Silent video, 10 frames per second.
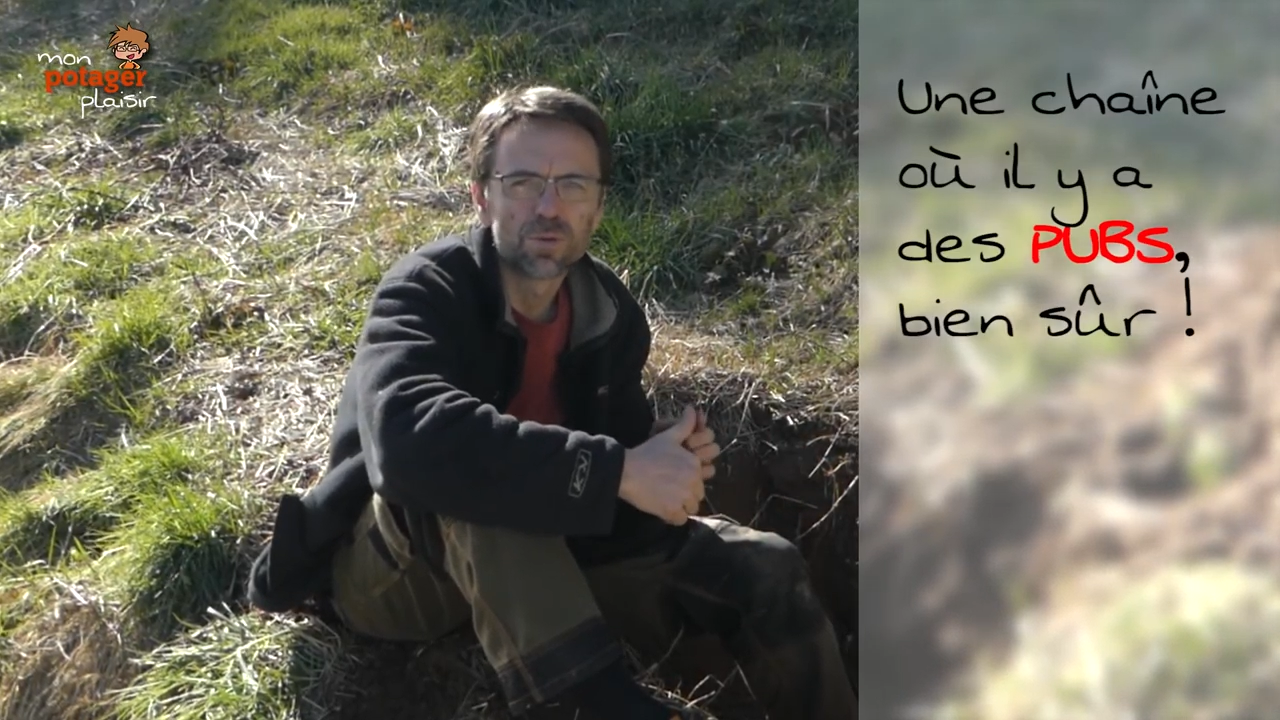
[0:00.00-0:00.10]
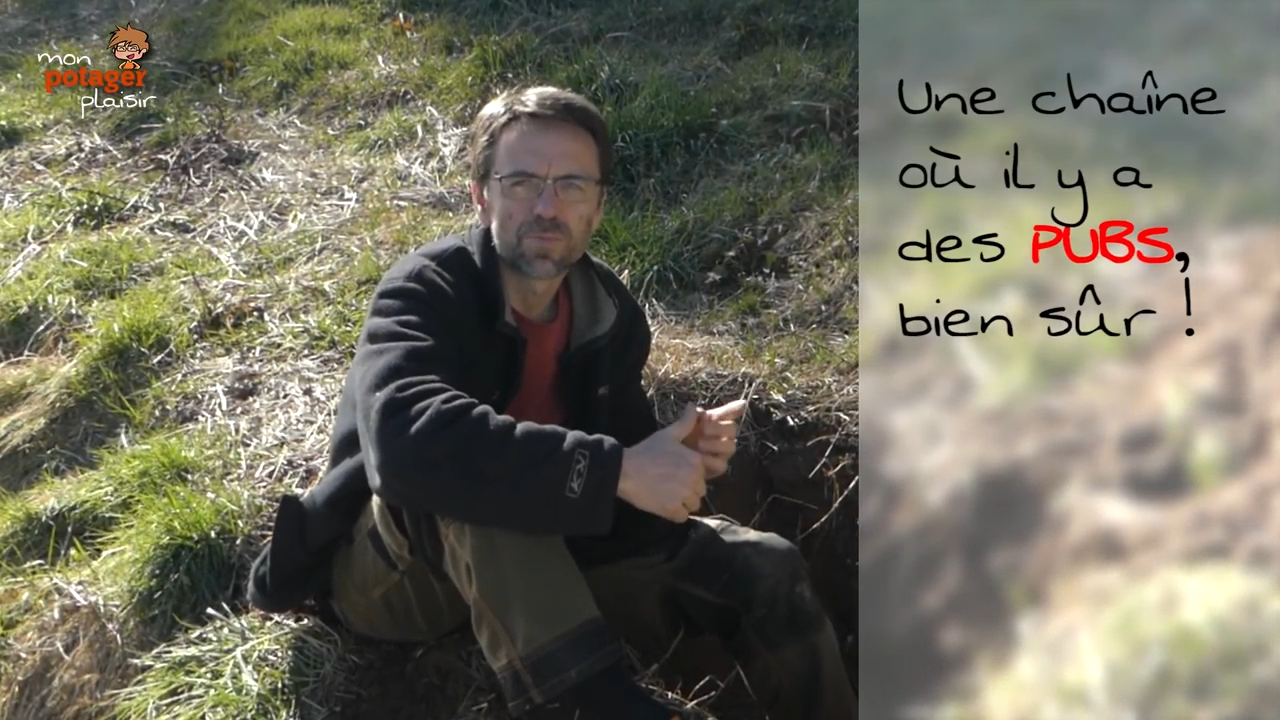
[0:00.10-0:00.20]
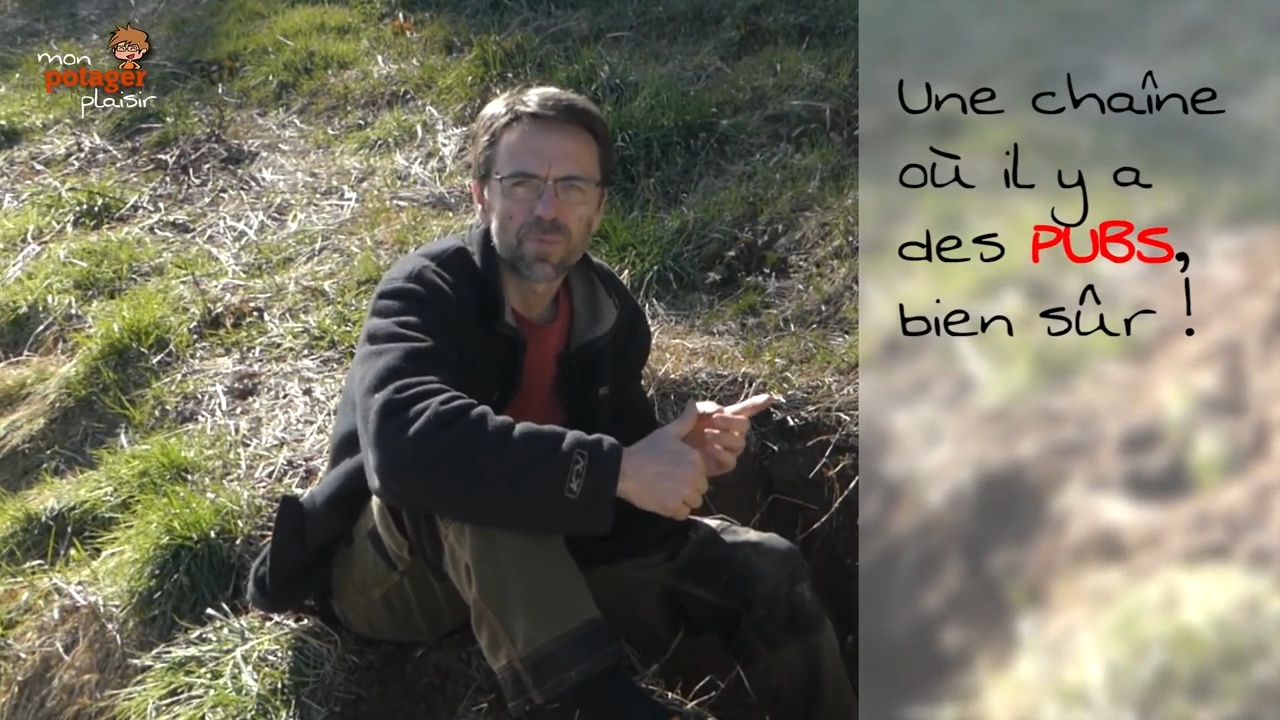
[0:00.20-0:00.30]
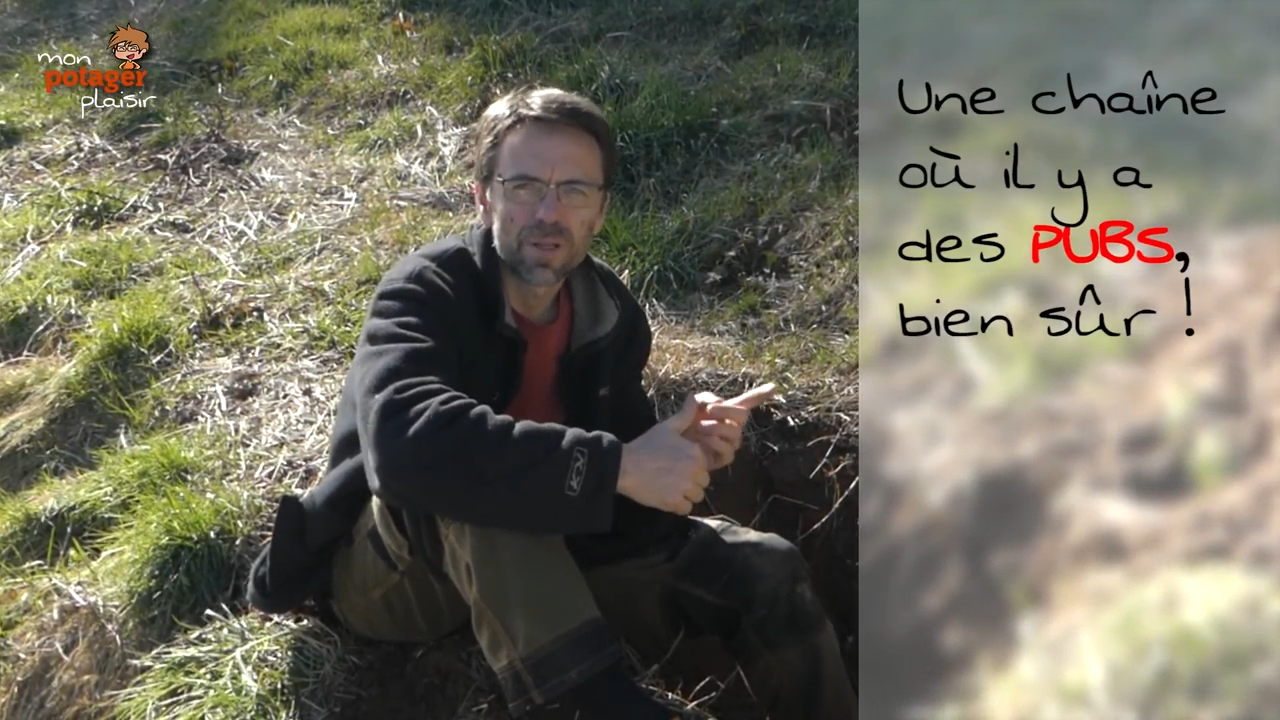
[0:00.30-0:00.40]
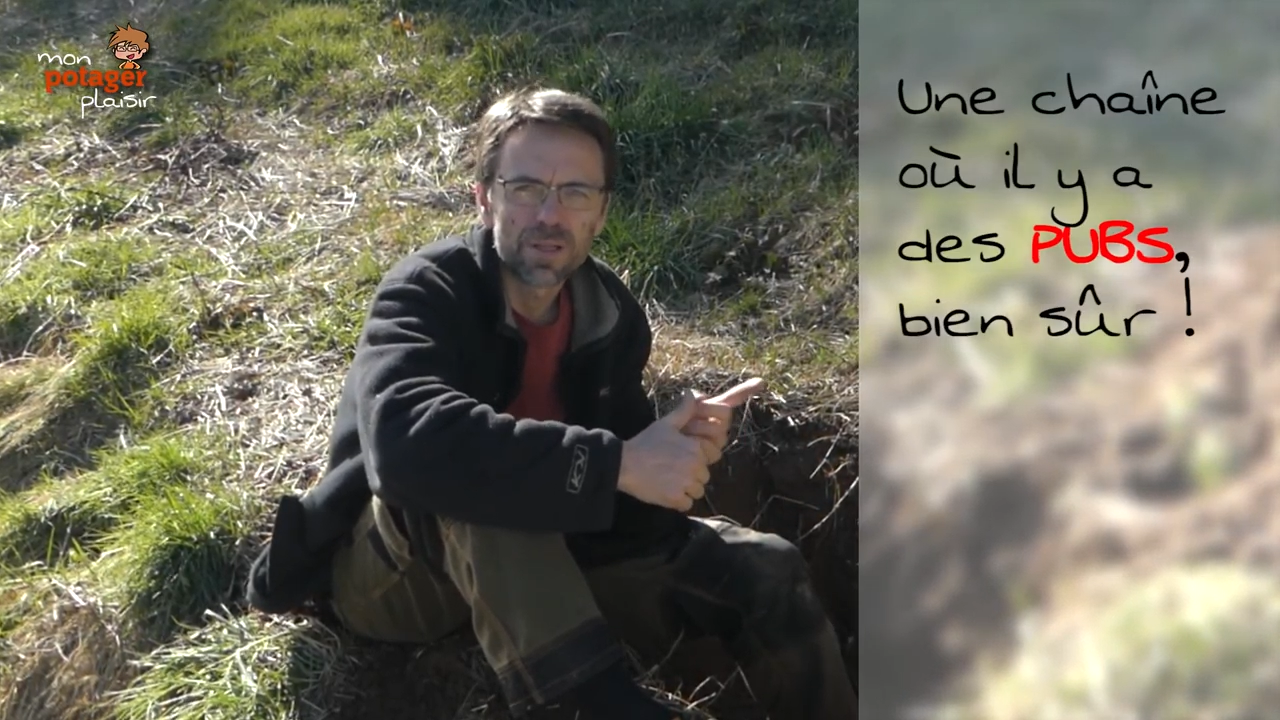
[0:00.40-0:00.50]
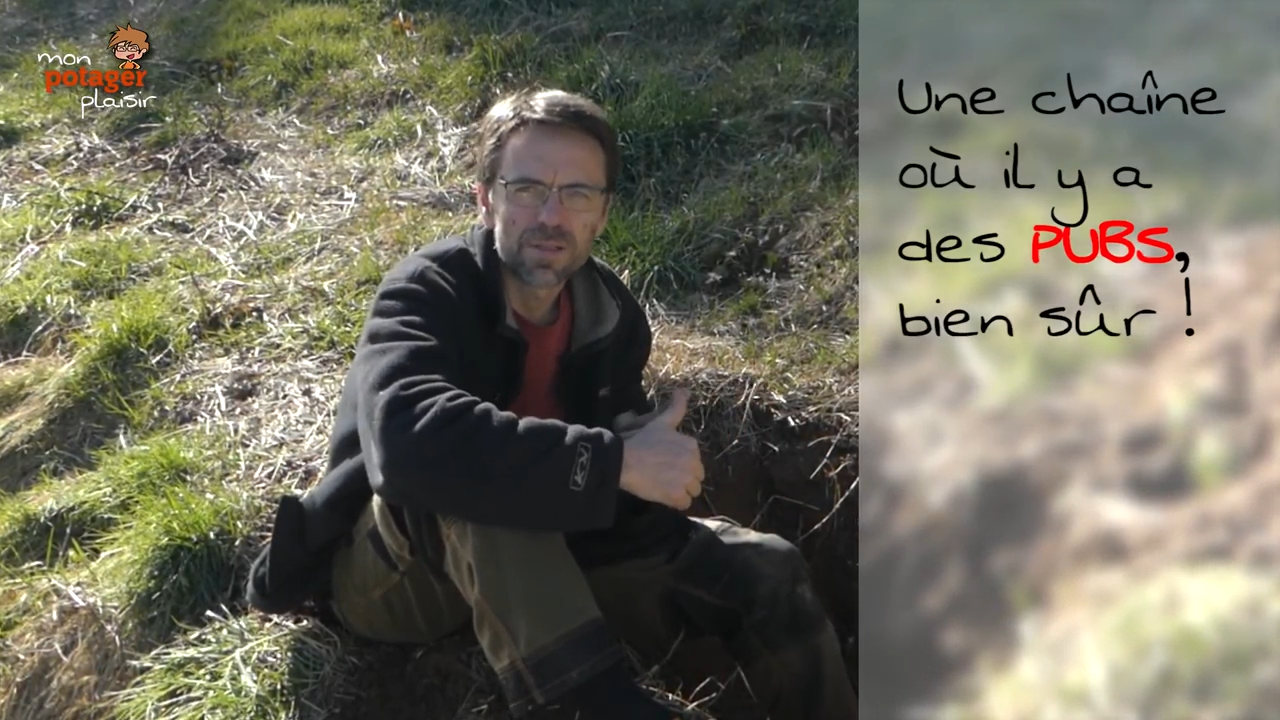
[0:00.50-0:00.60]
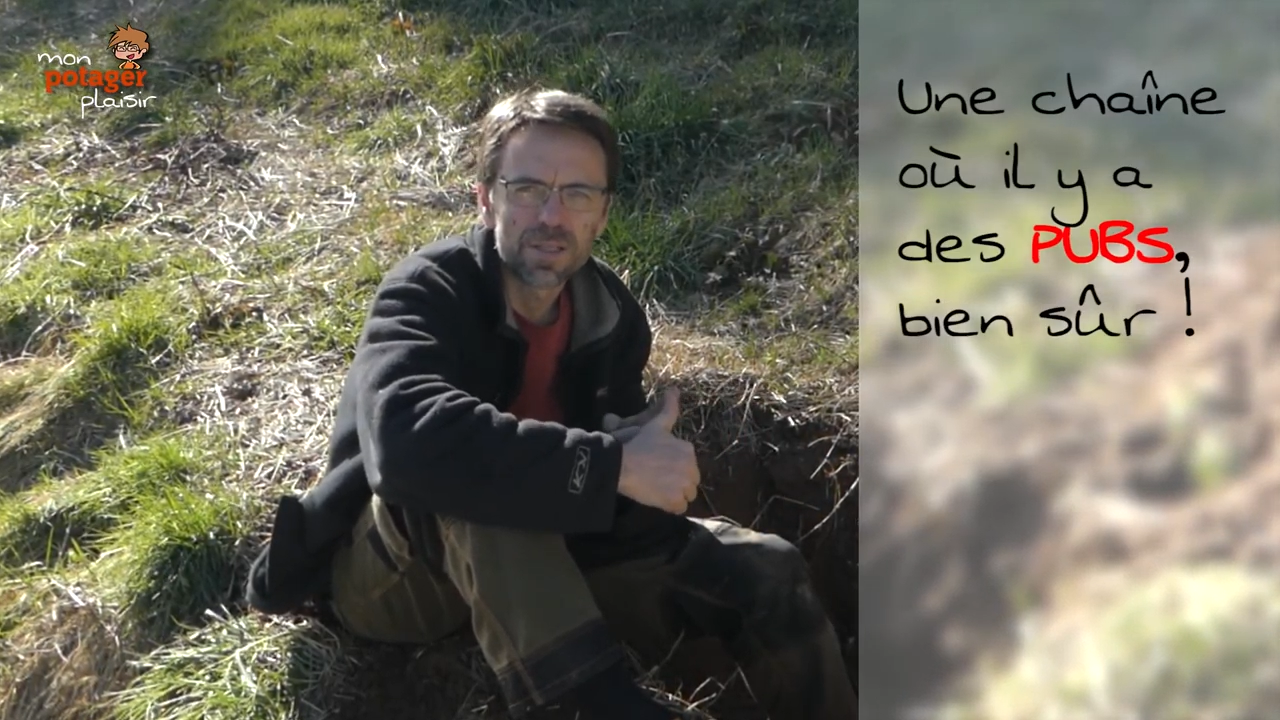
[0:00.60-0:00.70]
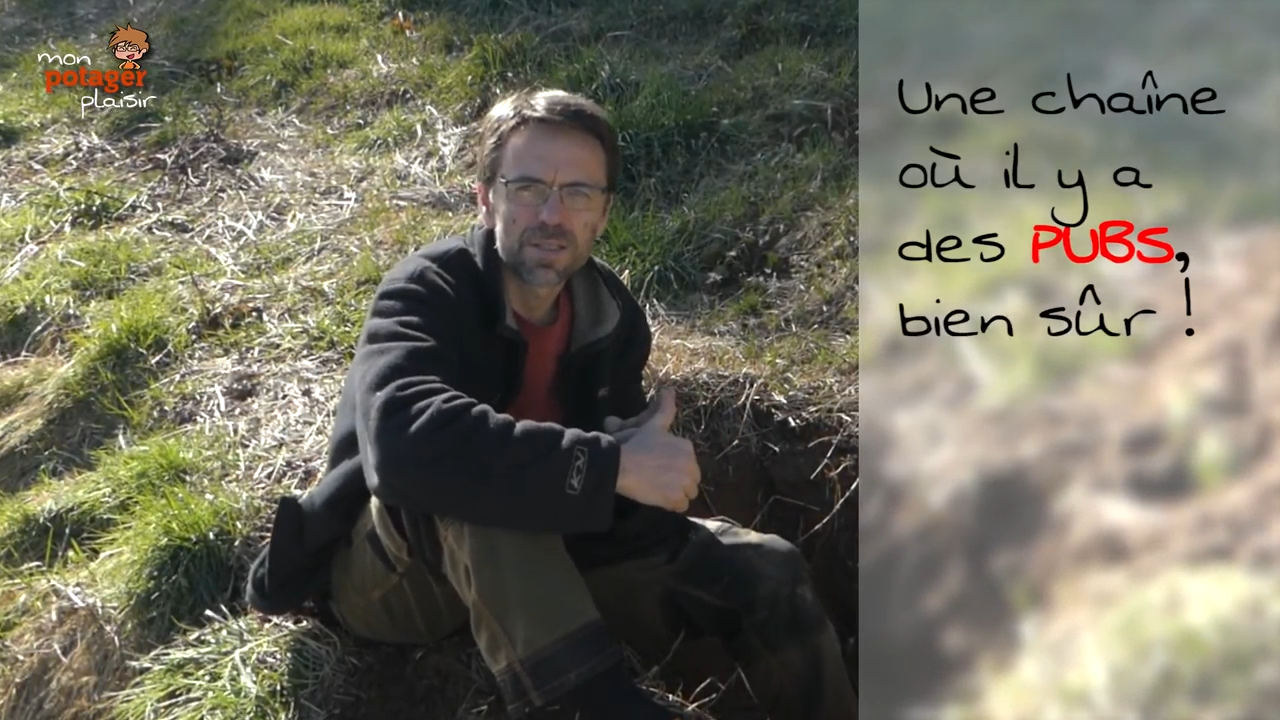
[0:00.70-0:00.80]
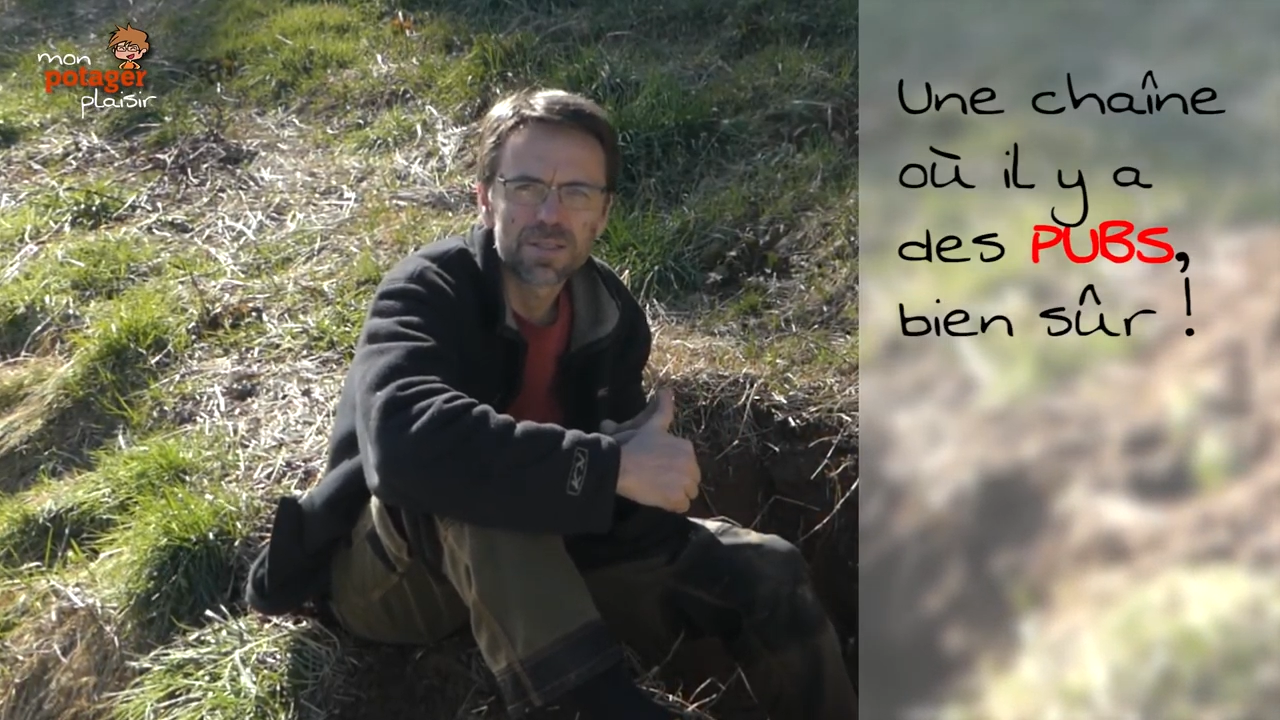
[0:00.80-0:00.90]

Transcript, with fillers: non, ça,